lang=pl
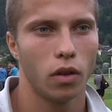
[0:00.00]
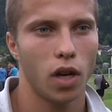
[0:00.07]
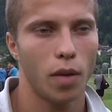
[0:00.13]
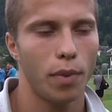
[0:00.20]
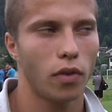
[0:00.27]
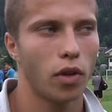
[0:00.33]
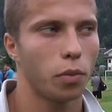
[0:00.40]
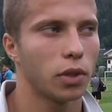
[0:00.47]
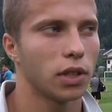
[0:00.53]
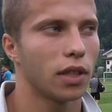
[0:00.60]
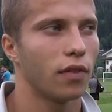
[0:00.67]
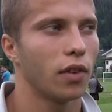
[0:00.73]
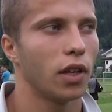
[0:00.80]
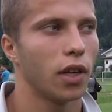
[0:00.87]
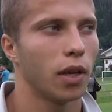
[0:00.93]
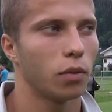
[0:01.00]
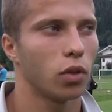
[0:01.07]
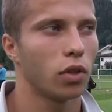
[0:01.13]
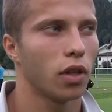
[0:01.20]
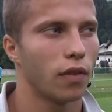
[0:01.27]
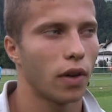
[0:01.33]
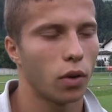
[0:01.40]
Na pewno postawili nam
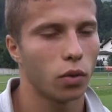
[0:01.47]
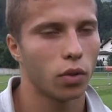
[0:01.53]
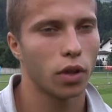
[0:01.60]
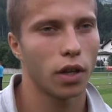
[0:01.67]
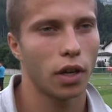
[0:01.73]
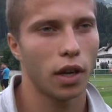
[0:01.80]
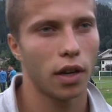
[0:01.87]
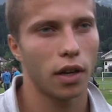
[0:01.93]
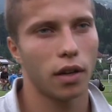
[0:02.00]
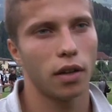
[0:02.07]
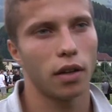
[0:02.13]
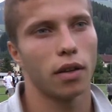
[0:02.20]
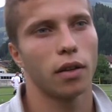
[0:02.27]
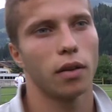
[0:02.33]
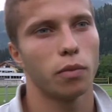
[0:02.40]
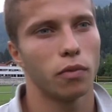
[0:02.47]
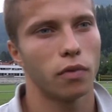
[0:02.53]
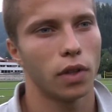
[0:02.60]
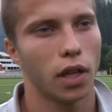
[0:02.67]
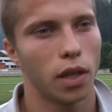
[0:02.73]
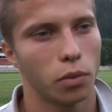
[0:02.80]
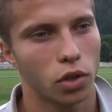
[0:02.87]
trudne warunki, ale
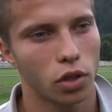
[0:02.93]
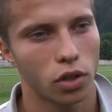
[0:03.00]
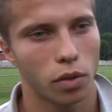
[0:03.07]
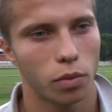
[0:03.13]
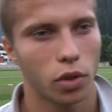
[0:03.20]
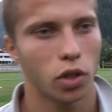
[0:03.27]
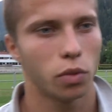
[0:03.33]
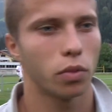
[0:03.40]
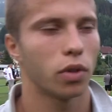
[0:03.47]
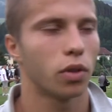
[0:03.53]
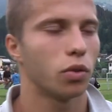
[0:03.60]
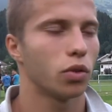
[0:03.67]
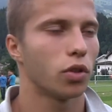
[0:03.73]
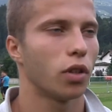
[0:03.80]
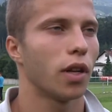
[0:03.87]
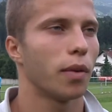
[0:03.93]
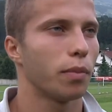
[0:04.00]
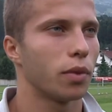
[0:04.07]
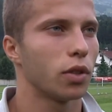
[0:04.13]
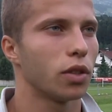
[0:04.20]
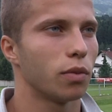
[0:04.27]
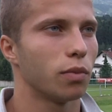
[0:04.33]
wydaje mi się, że byliśmy dużo
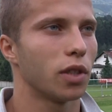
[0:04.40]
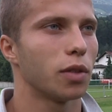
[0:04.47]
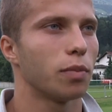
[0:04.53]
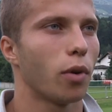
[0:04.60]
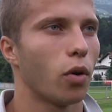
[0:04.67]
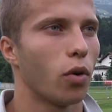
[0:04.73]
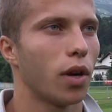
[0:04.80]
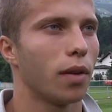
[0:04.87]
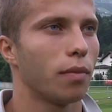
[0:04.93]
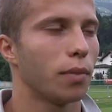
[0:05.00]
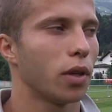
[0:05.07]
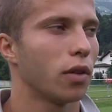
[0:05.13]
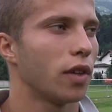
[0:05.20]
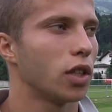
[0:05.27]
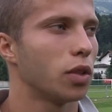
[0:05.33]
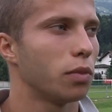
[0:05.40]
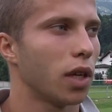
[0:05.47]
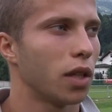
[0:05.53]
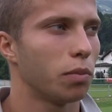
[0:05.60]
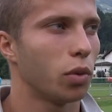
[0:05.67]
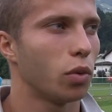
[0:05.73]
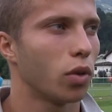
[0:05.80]
lepszym zespołem, panowaliśmy
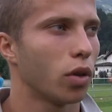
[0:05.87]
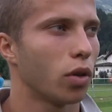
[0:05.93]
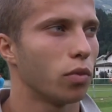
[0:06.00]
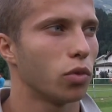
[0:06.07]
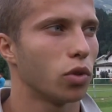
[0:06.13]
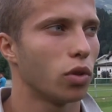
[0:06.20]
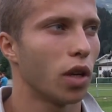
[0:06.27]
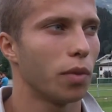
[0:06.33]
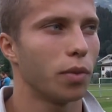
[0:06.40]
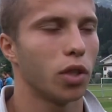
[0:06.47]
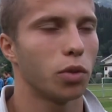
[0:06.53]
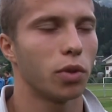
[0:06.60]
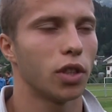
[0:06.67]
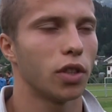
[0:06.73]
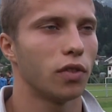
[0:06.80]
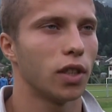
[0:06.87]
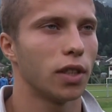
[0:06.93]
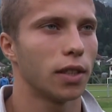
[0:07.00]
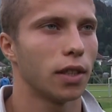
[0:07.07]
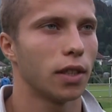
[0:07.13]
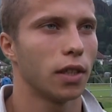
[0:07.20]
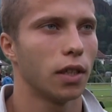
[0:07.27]
nad piłką dużo lepiej niż
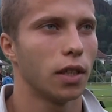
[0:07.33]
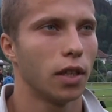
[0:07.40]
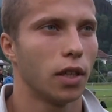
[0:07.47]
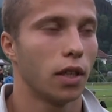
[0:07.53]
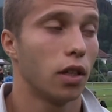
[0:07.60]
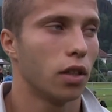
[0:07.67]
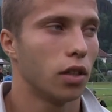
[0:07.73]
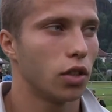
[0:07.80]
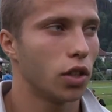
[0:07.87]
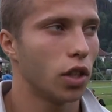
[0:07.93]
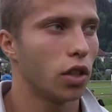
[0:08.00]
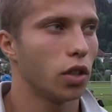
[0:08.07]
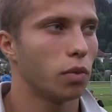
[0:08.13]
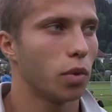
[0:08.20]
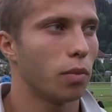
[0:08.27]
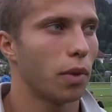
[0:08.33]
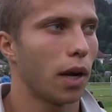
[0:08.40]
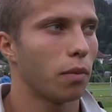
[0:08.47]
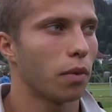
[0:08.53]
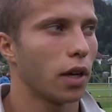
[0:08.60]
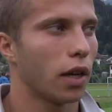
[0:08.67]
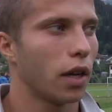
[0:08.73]
przeciwnicy. Strzeliśmy
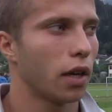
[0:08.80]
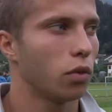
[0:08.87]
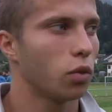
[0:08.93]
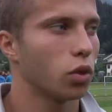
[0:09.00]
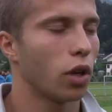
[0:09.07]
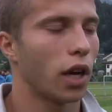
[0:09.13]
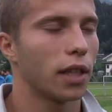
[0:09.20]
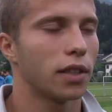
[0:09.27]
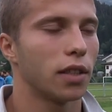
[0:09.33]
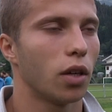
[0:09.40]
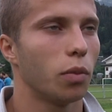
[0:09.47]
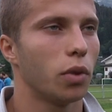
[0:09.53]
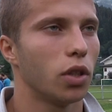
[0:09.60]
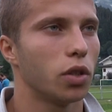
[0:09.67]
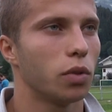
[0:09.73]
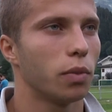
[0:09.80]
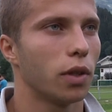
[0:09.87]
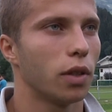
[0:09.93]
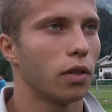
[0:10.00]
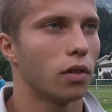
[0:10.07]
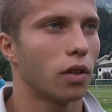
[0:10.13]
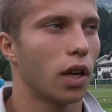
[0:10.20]
bramkę, dużo akcji
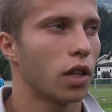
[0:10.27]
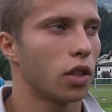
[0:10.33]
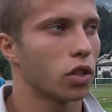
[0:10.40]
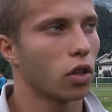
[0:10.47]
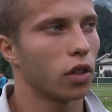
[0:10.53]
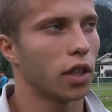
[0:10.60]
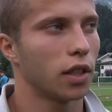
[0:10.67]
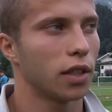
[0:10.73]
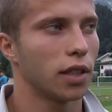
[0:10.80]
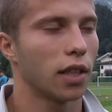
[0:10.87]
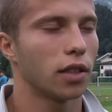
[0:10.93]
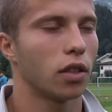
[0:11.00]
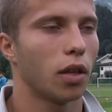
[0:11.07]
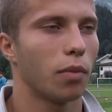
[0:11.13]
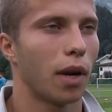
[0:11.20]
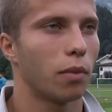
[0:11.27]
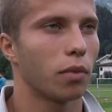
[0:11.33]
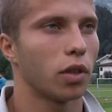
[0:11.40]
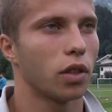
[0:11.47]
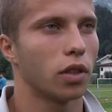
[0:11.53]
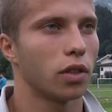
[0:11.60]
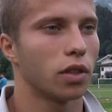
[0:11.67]
robiliśmy, no ale szkoda tej straconej
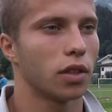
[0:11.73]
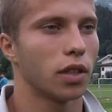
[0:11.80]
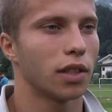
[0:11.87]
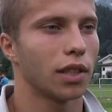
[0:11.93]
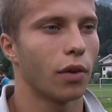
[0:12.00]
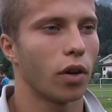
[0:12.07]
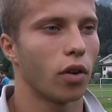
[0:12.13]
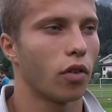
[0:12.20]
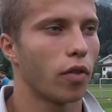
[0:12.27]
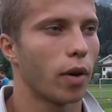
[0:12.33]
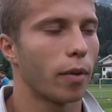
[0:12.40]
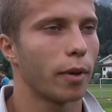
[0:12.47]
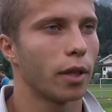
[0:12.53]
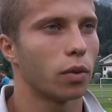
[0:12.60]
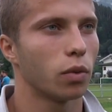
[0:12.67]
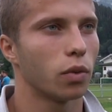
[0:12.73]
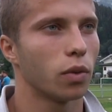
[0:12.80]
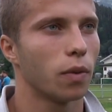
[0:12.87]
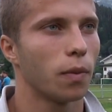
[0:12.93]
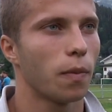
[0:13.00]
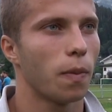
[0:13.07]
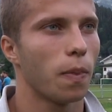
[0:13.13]
bramki ze stałego fragmentu
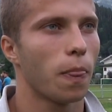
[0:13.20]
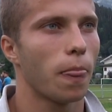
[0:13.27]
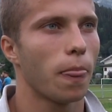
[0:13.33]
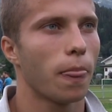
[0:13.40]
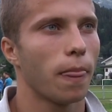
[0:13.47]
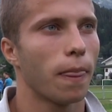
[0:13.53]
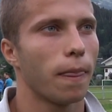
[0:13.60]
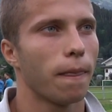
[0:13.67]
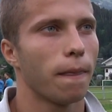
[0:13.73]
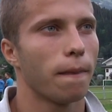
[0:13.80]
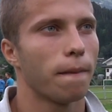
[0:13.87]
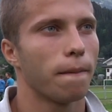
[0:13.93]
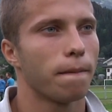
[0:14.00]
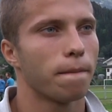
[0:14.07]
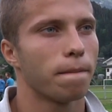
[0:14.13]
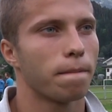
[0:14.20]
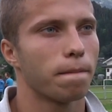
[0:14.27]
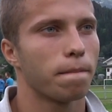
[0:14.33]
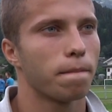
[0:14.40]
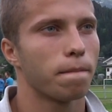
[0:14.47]
rywale byli dziś dość